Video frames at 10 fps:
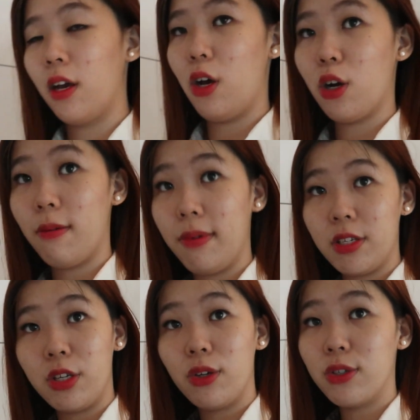Oke, okay,
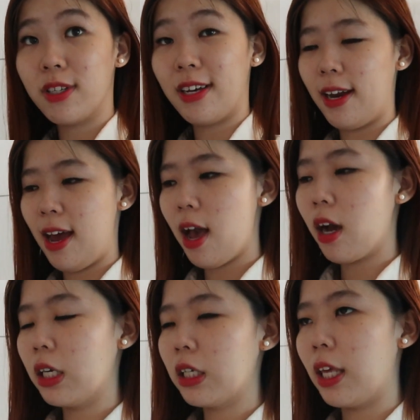Biskyu,
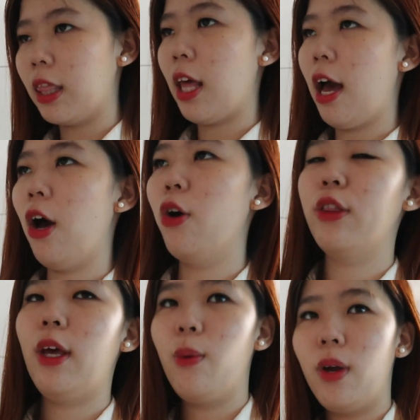sekarang
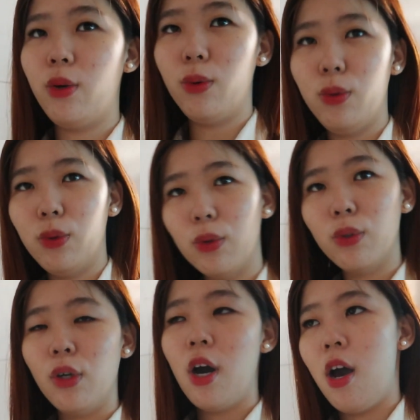kita OTW
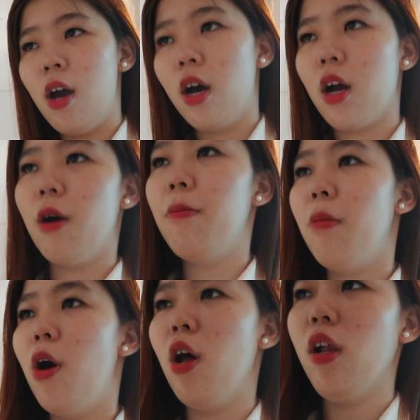dulu ke
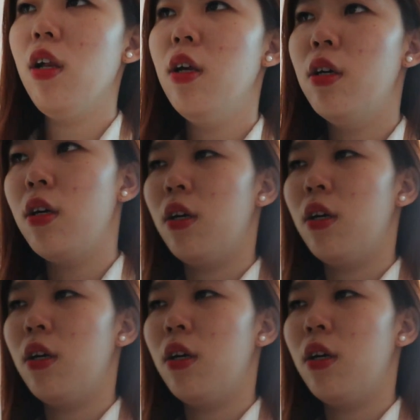mall.